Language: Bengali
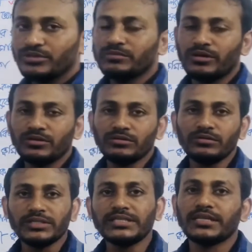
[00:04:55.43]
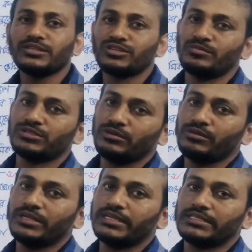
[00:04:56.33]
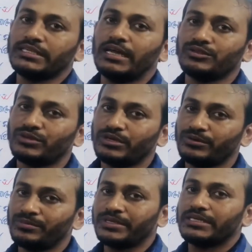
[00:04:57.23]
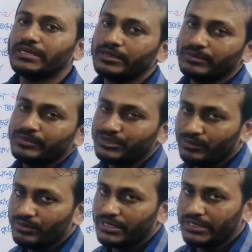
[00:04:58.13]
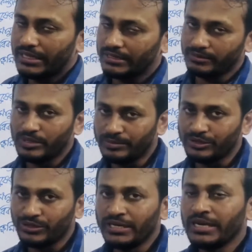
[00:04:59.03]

যে মানুষগুলো আছে তাদের সমস্যাগুলো নিয়ে সে আলোচনা করবে সে এই বিষয়গুলো নিয়ে তার ওই বিষয়ের